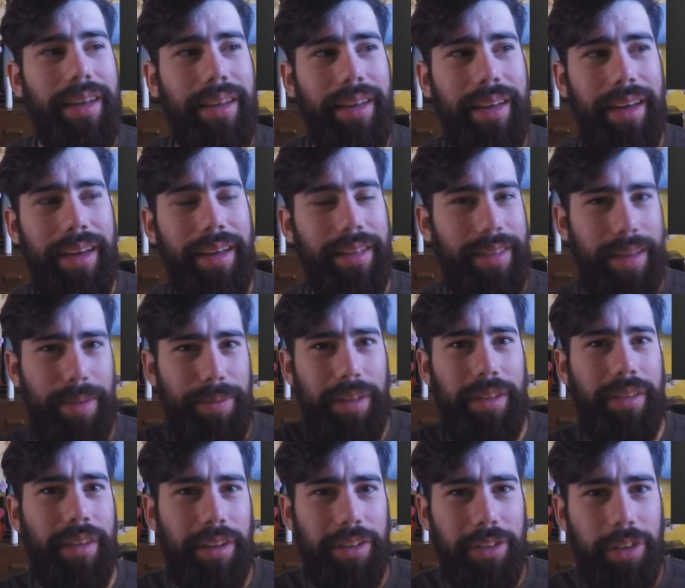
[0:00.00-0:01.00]
eh,
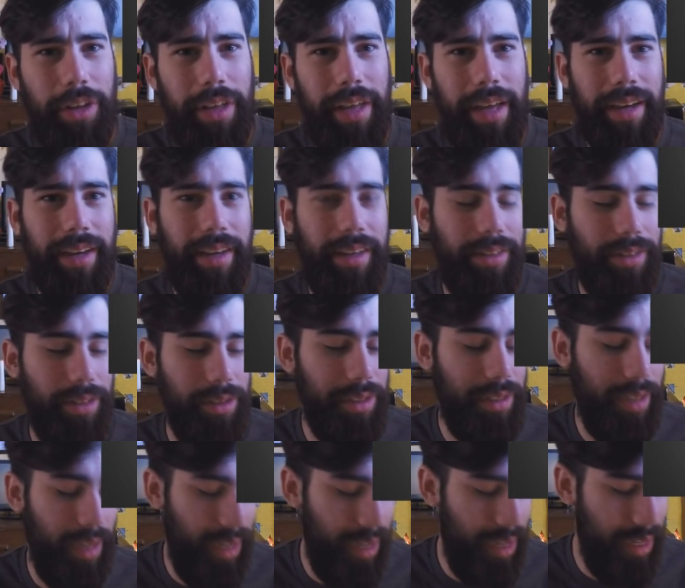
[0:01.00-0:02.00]
también tiene Zodiac.
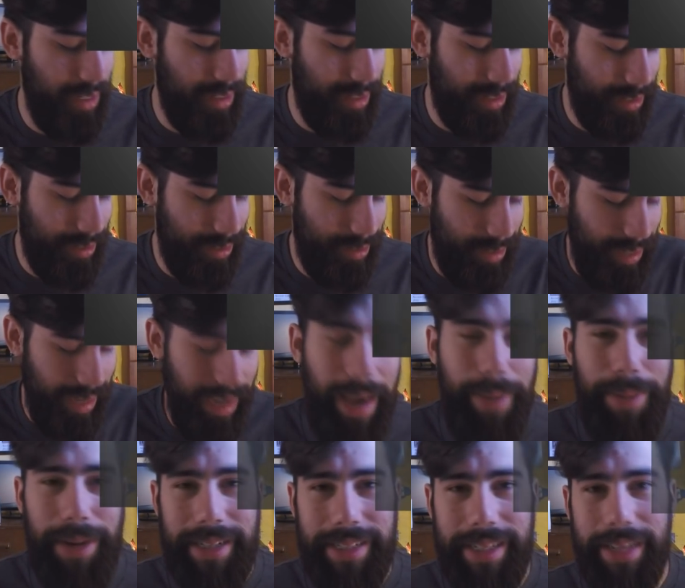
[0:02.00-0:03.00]
Entonces sigue
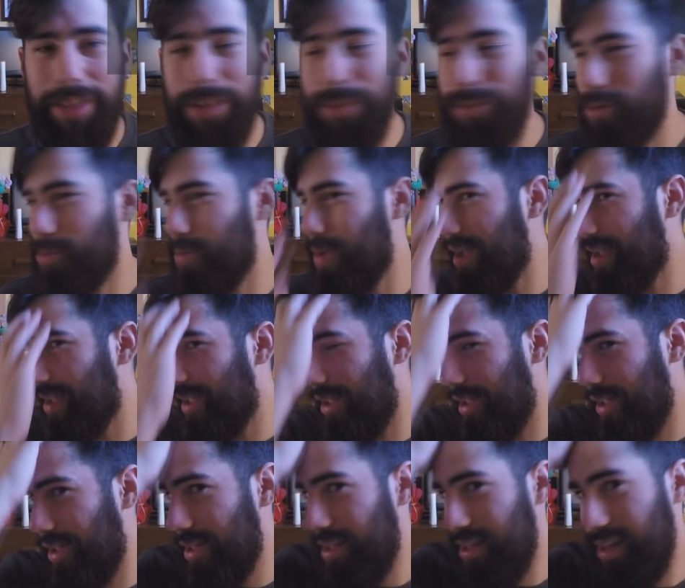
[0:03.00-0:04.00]
apareciendo por más
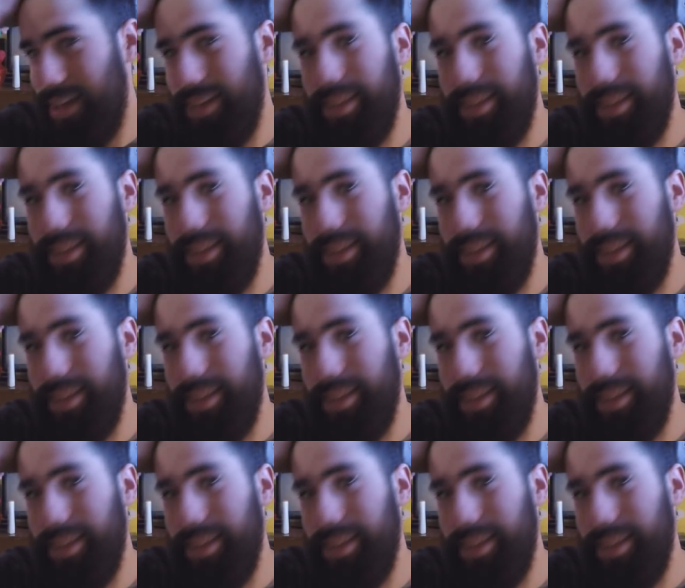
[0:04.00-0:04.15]
que